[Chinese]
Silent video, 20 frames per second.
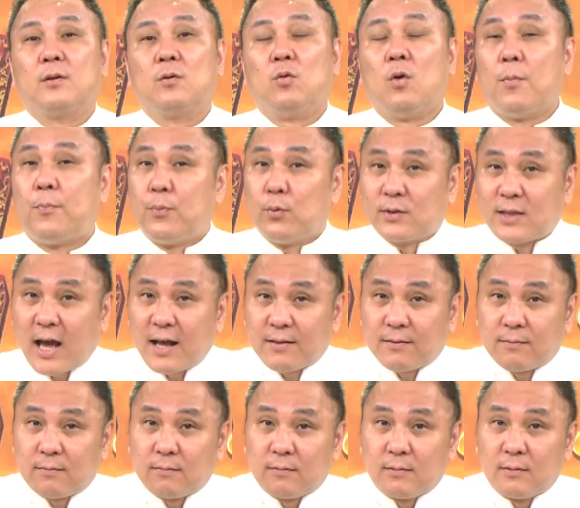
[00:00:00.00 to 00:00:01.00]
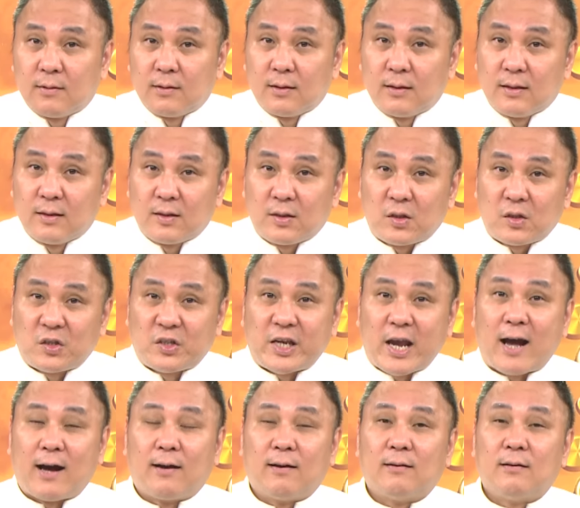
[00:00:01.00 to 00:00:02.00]
我不但
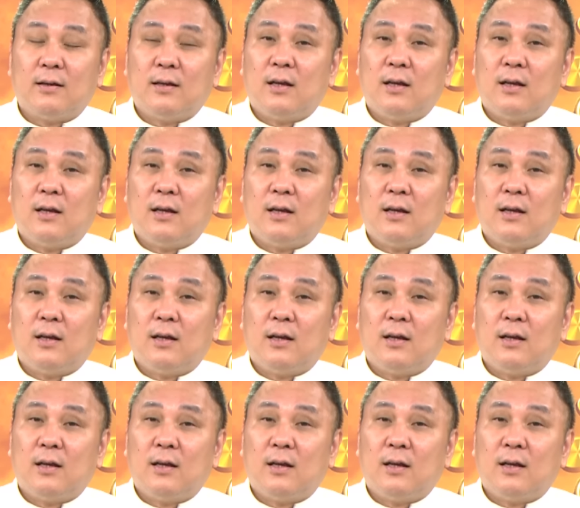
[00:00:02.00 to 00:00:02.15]
讲，